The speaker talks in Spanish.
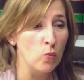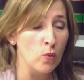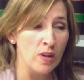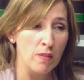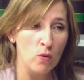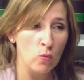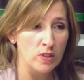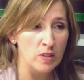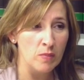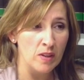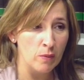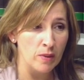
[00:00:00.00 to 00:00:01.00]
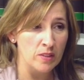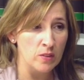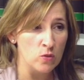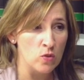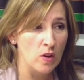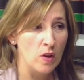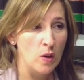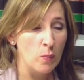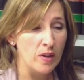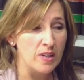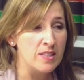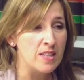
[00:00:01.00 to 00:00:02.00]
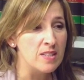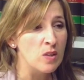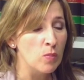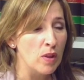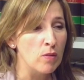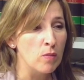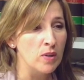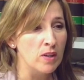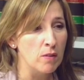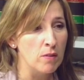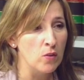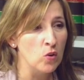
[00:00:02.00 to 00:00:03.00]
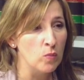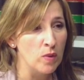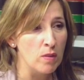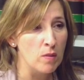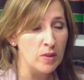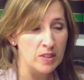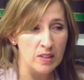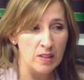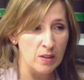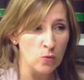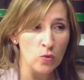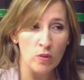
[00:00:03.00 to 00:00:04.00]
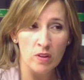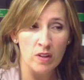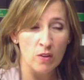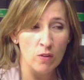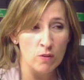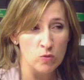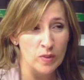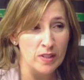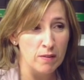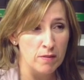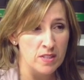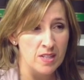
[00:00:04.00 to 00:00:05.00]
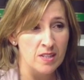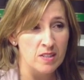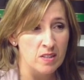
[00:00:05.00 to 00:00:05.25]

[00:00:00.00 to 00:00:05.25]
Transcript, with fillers: igual a 50 megavatios. Para estas, el plazo de aplicación comienza a partir del 1 de enero de 2016.